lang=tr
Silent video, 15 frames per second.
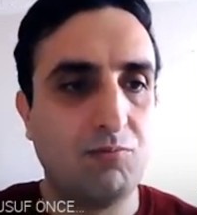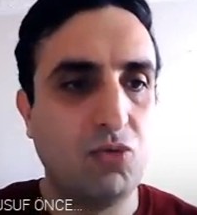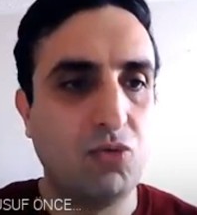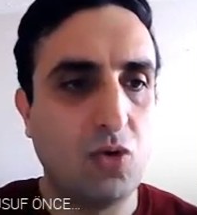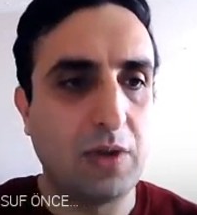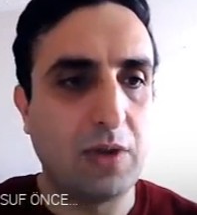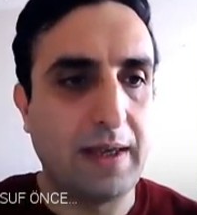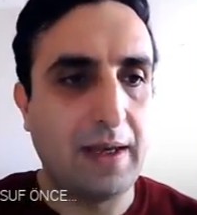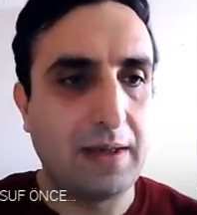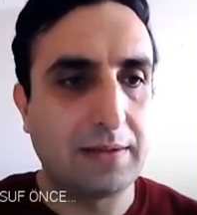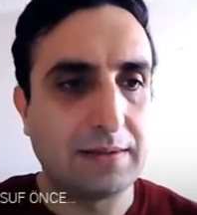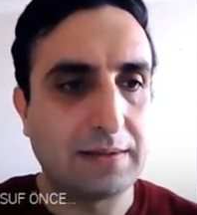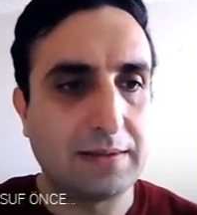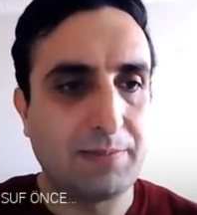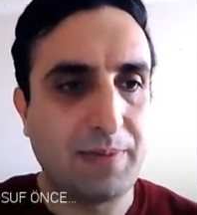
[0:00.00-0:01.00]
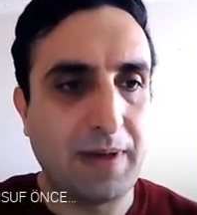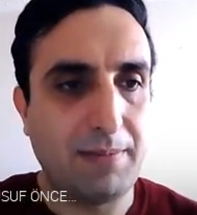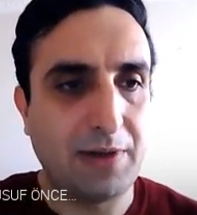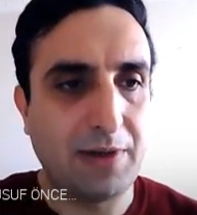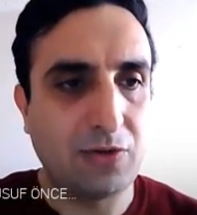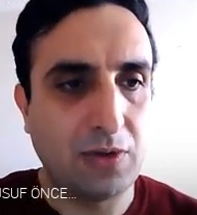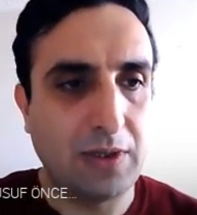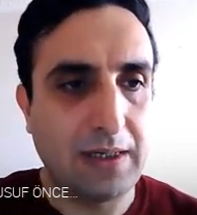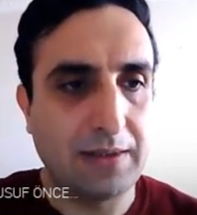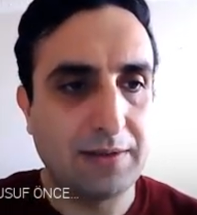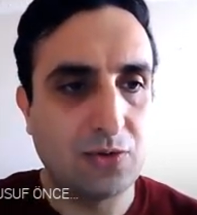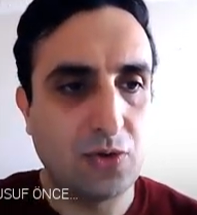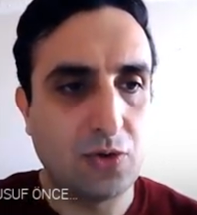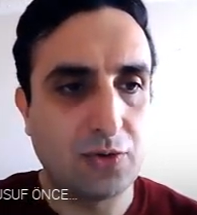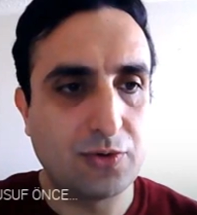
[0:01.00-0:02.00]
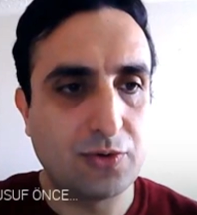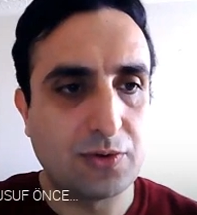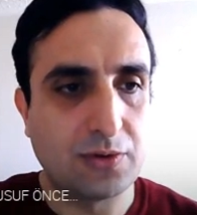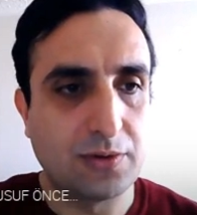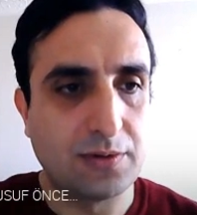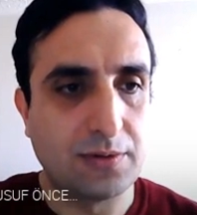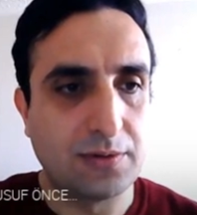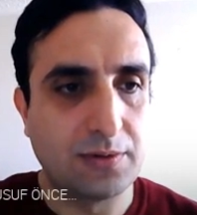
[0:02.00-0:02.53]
Bu olaya spermatogenez diyoruz.